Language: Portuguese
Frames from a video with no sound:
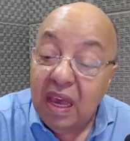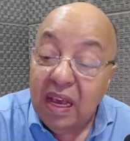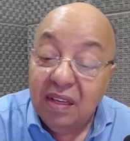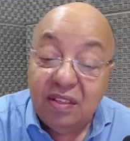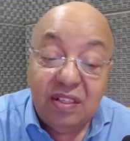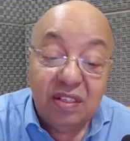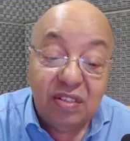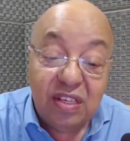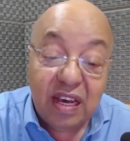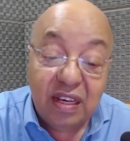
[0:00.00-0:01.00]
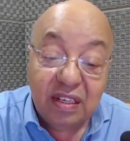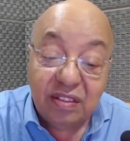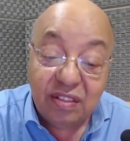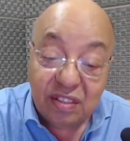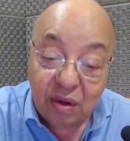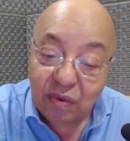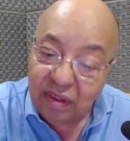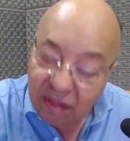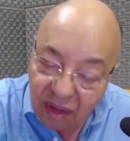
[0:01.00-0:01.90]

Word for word: esses que aí estão.